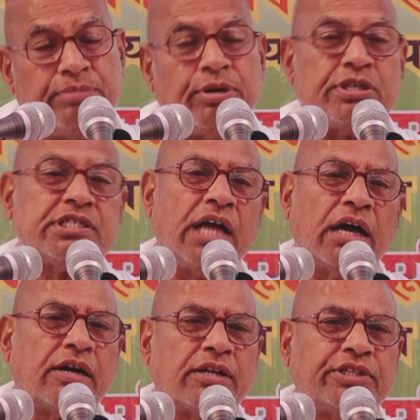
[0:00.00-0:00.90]
की व्यवस्था
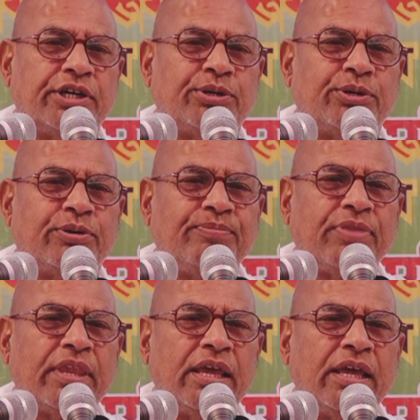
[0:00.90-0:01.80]
करते हो
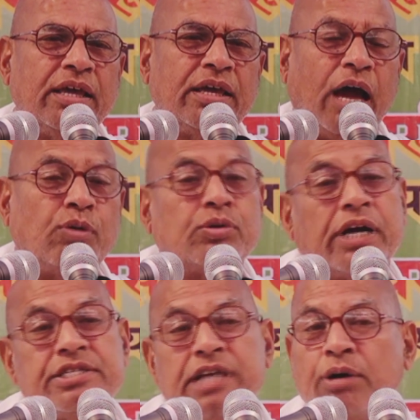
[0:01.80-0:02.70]
अब
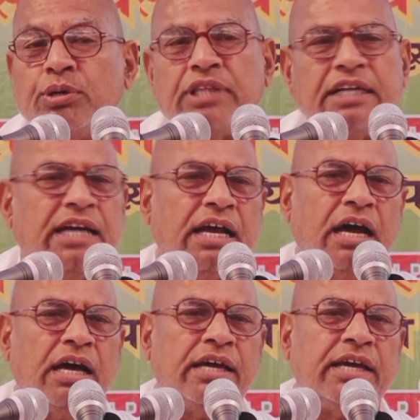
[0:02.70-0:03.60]
कैसा होता जा
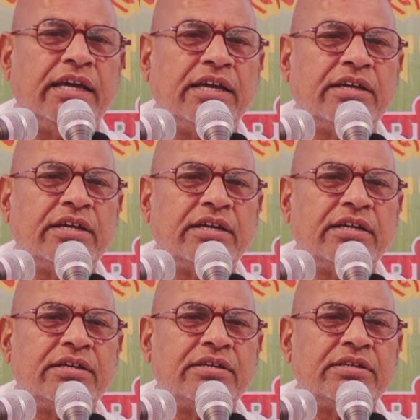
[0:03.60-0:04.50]
रहा है
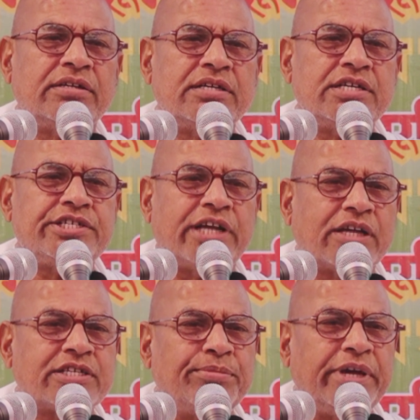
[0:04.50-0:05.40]

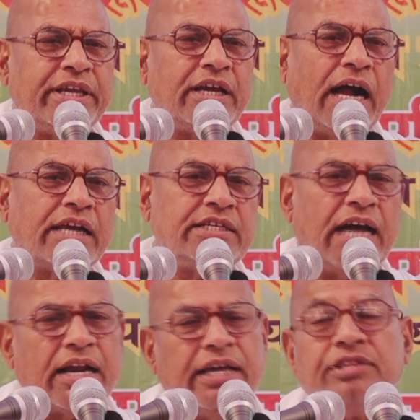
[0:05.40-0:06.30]
सड़क से मेरी गाड़ी
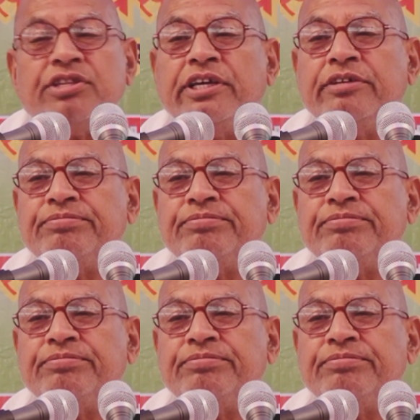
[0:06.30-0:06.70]
जा रही थी